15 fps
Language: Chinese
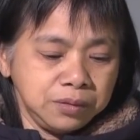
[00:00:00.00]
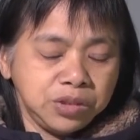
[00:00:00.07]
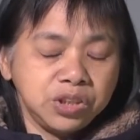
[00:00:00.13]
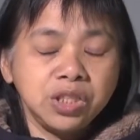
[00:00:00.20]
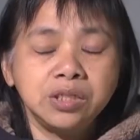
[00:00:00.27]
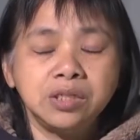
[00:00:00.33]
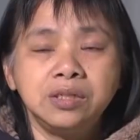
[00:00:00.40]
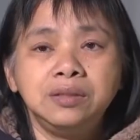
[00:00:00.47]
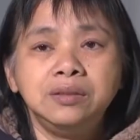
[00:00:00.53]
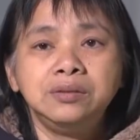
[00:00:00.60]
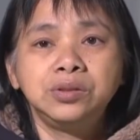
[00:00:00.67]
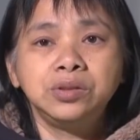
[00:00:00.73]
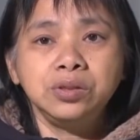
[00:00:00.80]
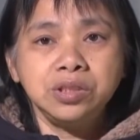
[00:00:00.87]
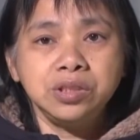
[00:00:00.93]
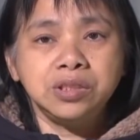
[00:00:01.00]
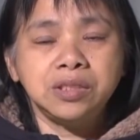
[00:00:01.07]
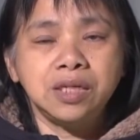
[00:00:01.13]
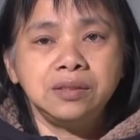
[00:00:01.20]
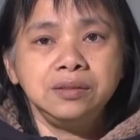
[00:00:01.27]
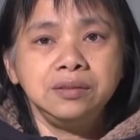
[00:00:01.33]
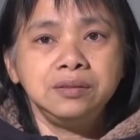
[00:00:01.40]
这个就是
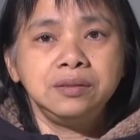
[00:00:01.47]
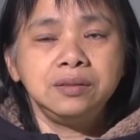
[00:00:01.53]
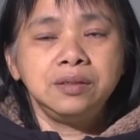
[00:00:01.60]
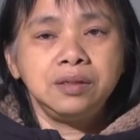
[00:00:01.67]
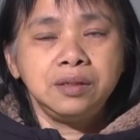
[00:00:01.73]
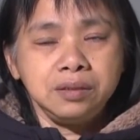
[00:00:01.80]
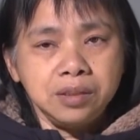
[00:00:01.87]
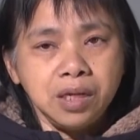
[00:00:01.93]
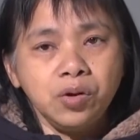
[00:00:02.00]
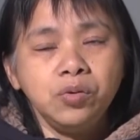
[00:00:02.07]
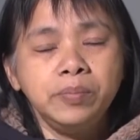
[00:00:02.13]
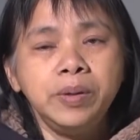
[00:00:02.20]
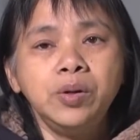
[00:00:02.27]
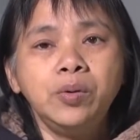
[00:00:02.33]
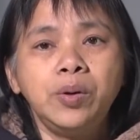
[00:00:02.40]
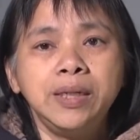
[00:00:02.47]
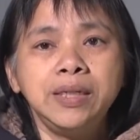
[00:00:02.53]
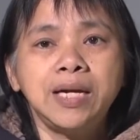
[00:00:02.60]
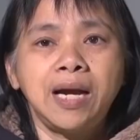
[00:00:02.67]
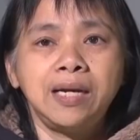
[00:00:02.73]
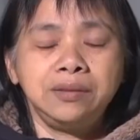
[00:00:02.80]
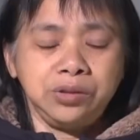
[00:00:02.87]
神要我们悔
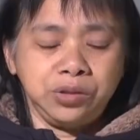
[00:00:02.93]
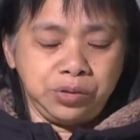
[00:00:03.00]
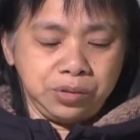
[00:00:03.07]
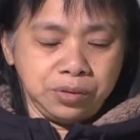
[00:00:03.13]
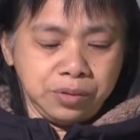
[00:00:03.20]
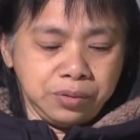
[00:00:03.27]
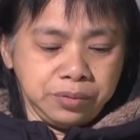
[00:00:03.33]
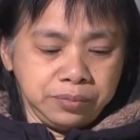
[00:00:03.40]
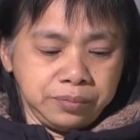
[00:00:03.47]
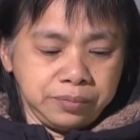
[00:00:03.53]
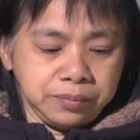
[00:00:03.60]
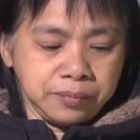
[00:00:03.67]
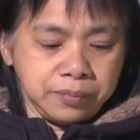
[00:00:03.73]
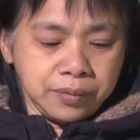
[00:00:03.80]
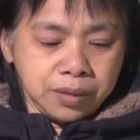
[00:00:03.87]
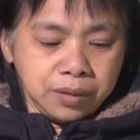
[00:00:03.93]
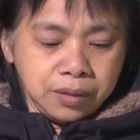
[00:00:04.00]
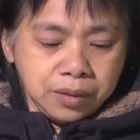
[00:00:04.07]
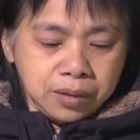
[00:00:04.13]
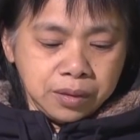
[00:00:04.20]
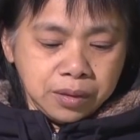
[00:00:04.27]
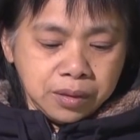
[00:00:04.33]
改的时候。
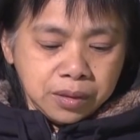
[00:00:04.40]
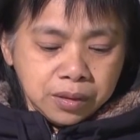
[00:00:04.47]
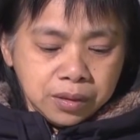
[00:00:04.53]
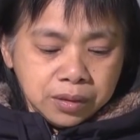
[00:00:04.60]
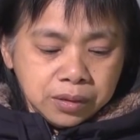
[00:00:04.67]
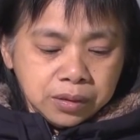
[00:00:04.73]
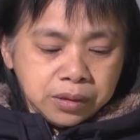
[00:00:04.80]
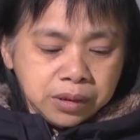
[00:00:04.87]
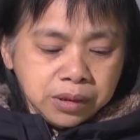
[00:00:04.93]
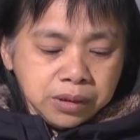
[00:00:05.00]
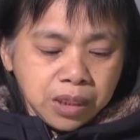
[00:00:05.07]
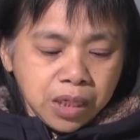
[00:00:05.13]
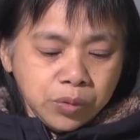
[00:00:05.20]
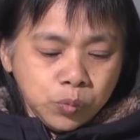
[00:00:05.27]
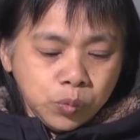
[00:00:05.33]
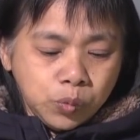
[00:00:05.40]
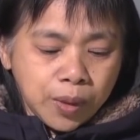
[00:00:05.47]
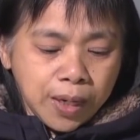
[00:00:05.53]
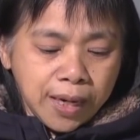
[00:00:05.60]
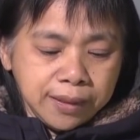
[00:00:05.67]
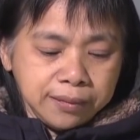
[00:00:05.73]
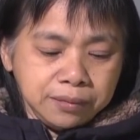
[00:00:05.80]
今天武
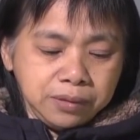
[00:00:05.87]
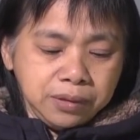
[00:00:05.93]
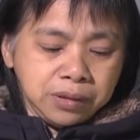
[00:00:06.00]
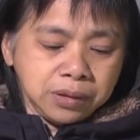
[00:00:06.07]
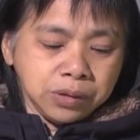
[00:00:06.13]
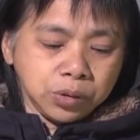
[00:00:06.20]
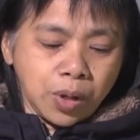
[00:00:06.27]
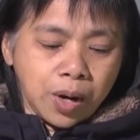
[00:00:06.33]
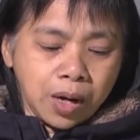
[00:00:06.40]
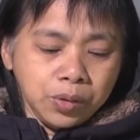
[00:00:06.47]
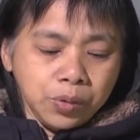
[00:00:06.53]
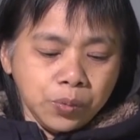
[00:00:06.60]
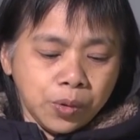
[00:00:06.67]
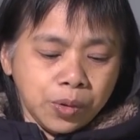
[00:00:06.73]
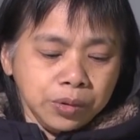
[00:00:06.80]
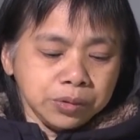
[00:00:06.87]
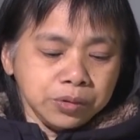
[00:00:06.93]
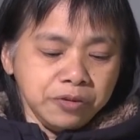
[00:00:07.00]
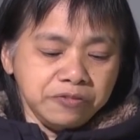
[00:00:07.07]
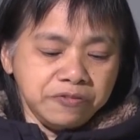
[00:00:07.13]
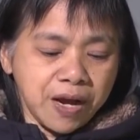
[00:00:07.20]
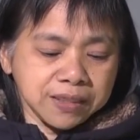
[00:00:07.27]
汉以及全国
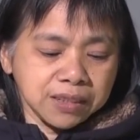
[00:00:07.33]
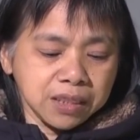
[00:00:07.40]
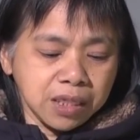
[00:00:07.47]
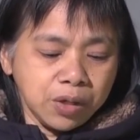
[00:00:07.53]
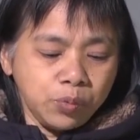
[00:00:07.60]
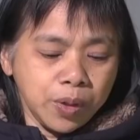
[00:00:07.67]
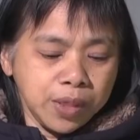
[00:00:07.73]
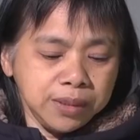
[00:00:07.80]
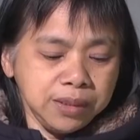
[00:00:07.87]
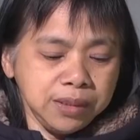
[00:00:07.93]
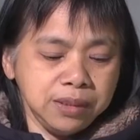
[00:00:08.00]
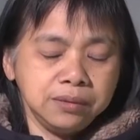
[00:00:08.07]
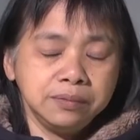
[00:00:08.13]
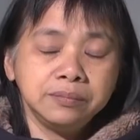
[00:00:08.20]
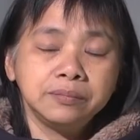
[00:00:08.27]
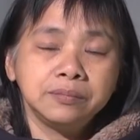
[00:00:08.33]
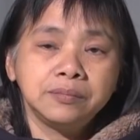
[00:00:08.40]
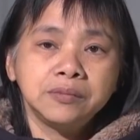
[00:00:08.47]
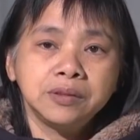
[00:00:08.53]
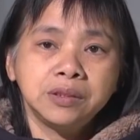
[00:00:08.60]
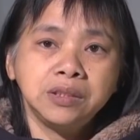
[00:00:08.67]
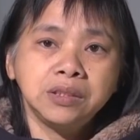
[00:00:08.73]
都发生了瘟疫，
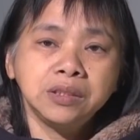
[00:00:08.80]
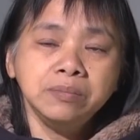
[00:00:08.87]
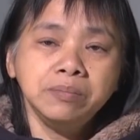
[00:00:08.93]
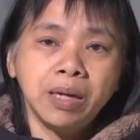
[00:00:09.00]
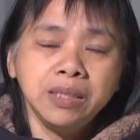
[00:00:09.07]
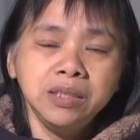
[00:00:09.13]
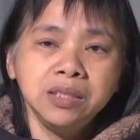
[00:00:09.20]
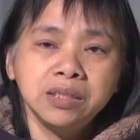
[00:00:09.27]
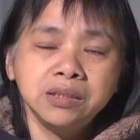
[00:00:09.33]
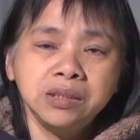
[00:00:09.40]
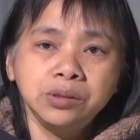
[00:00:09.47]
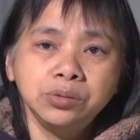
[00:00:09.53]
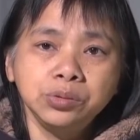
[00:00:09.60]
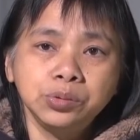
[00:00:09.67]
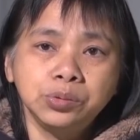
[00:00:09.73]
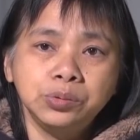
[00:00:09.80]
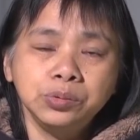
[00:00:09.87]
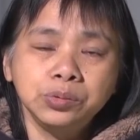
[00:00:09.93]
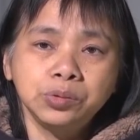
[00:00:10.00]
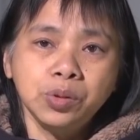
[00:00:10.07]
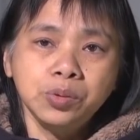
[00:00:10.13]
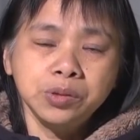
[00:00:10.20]
其实每一个基督
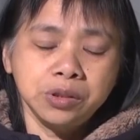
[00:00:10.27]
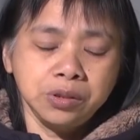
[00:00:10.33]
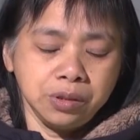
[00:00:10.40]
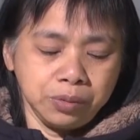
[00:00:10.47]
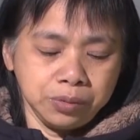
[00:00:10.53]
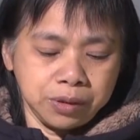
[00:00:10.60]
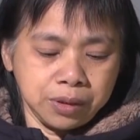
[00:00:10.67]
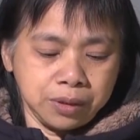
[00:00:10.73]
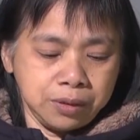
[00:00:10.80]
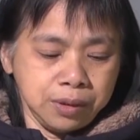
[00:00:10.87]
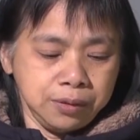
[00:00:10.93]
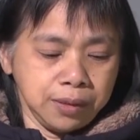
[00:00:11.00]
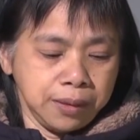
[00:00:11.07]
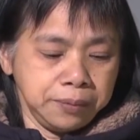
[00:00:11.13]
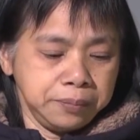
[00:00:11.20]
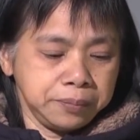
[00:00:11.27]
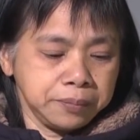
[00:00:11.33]
徒都是有责任的。